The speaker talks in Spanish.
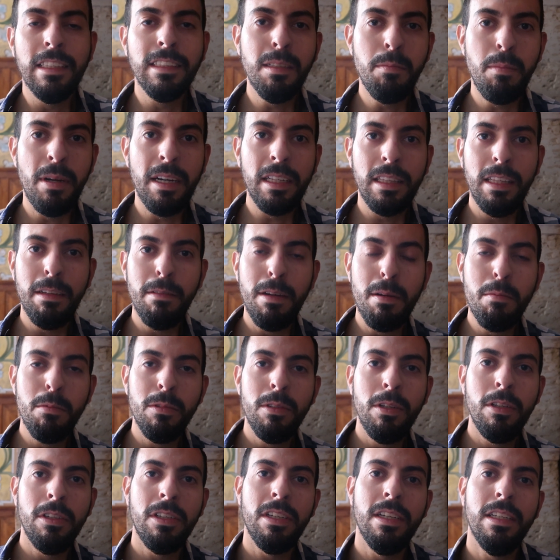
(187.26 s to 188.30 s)
en esa parte
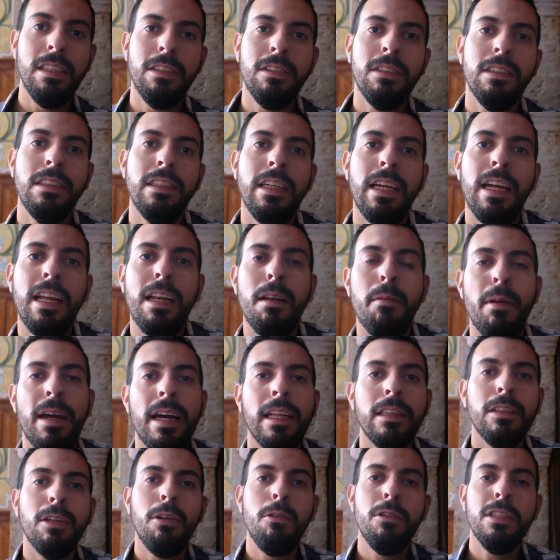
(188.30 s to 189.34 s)
vemos los restos del
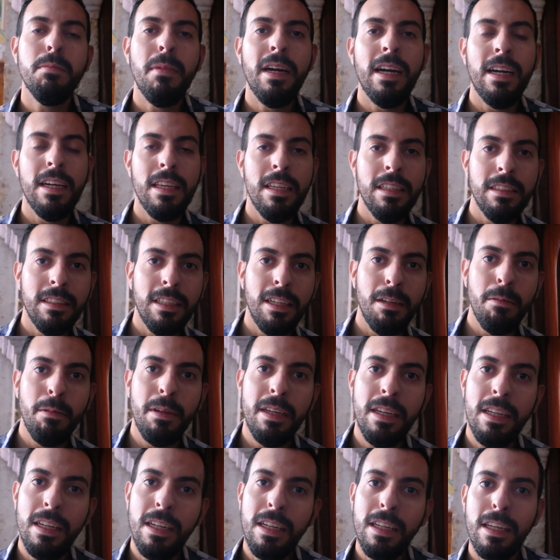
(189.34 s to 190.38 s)
Beato Luis Magaña
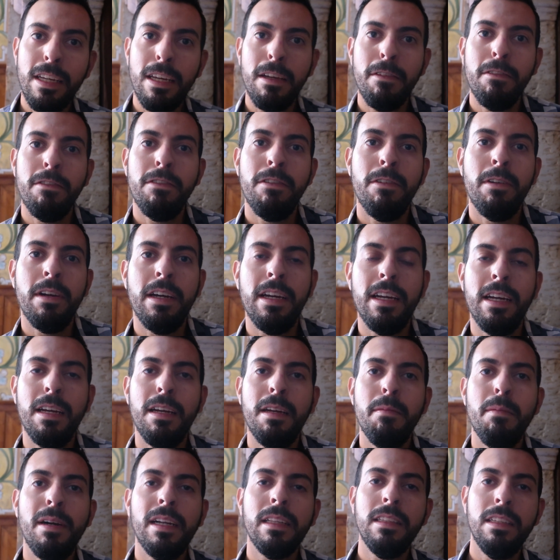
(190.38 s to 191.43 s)
Servín, quien
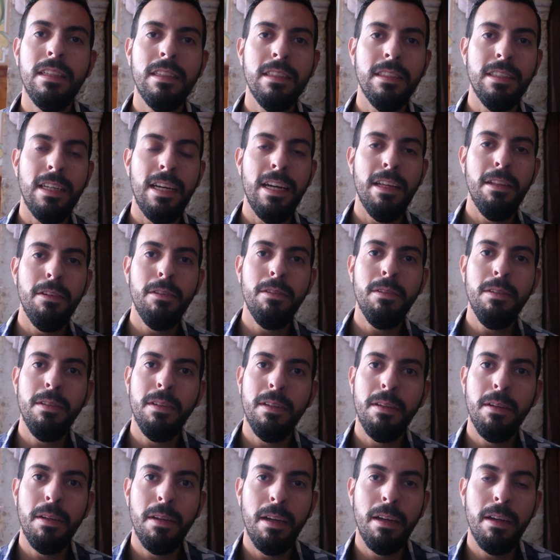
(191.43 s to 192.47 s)
fue martirizado
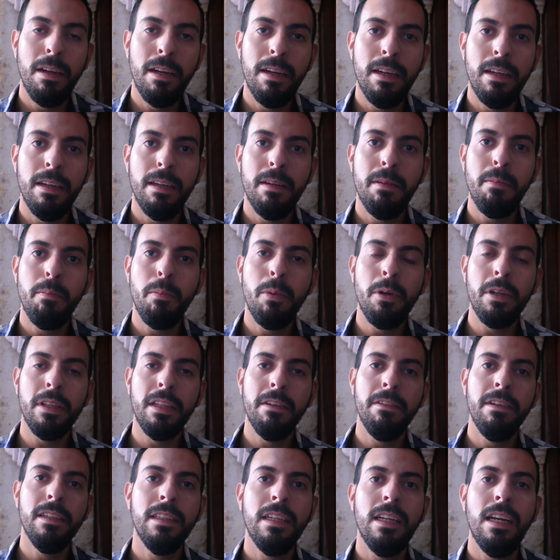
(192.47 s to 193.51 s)
por
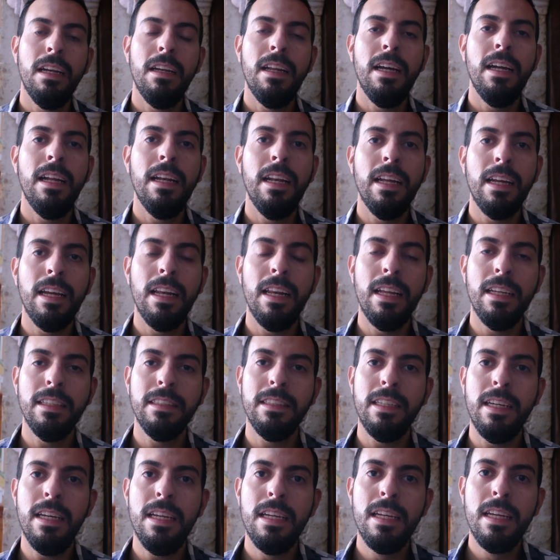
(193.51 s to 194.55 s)
defender la, la,
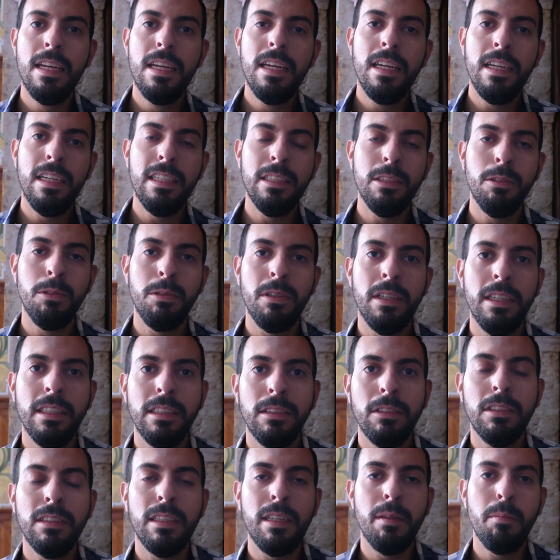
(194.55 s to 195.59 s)
iglesia y sus
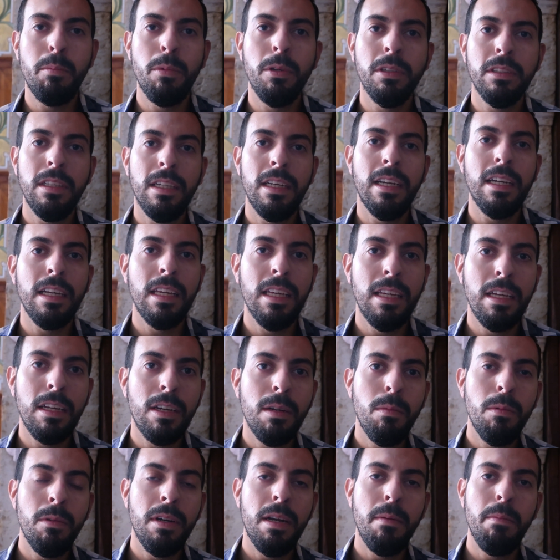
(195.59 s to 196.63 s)
restos reposan aquí
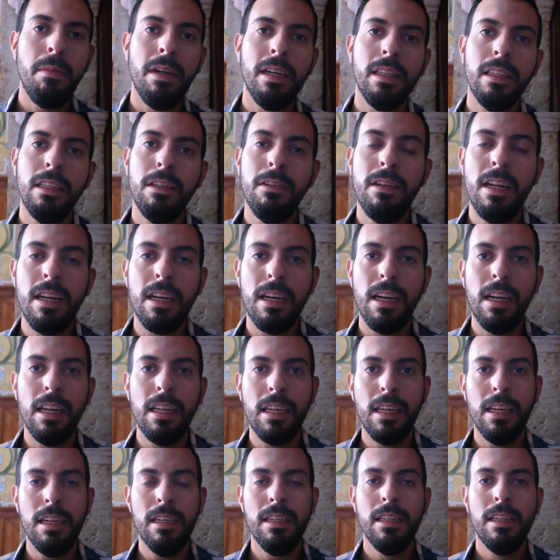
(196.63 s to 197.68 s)
como una parte de una
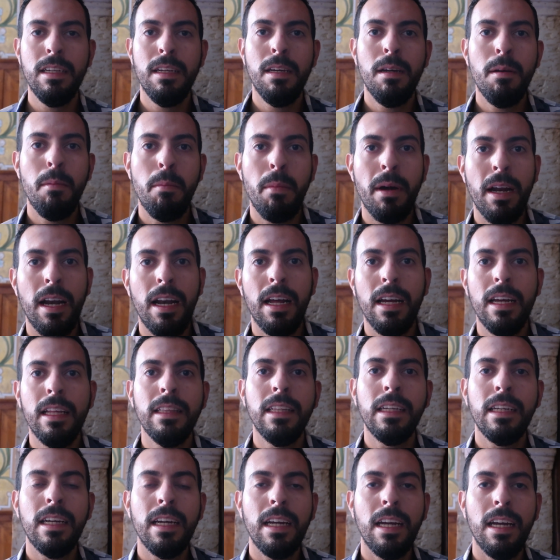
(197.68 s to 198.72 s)
reliquia para la
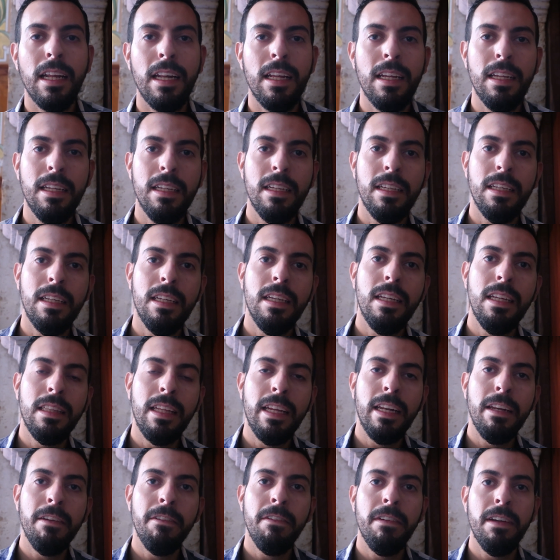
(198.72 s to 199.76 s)
gente que cree y
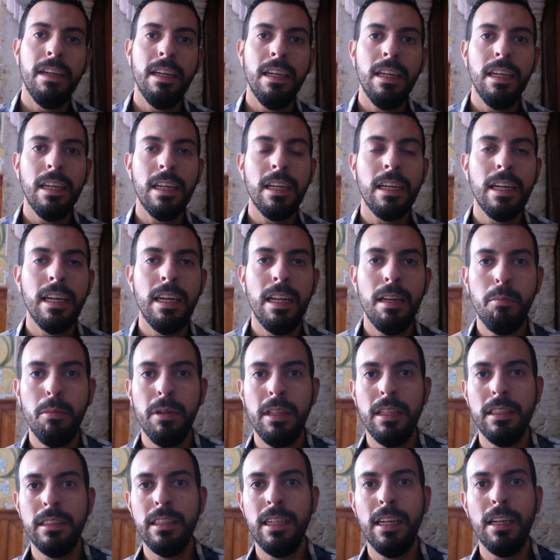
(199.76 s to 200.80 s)
tiene fe en que él
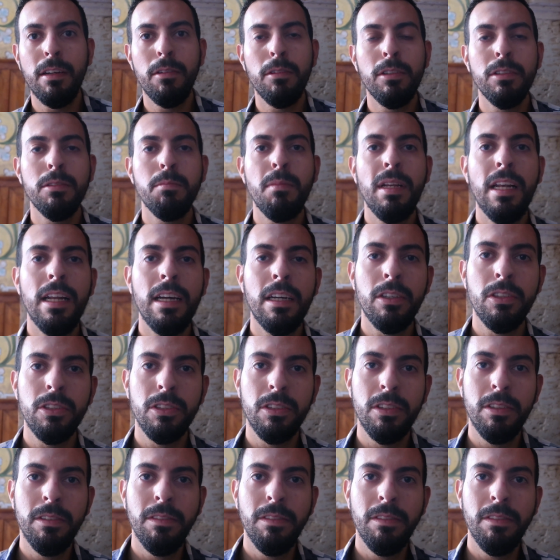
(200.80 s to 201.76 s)
puede hacer algunos milagros.